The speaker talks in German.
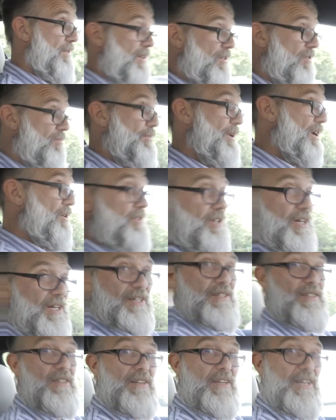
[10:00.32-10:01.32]
warum baut der
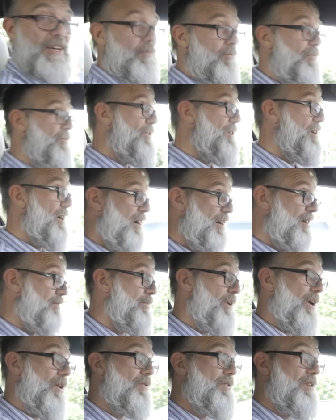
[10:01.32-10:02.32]
das in M4 ein?
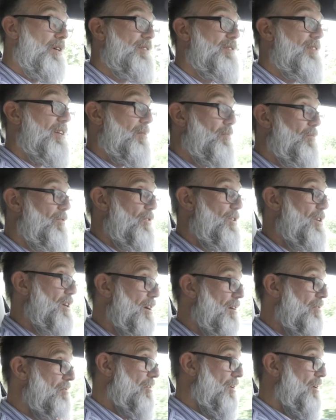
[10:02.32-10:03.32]
Braucht das ein
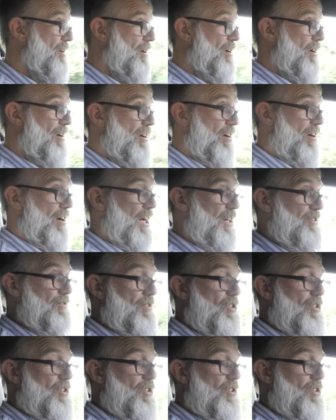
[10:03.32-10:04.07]
M4? Also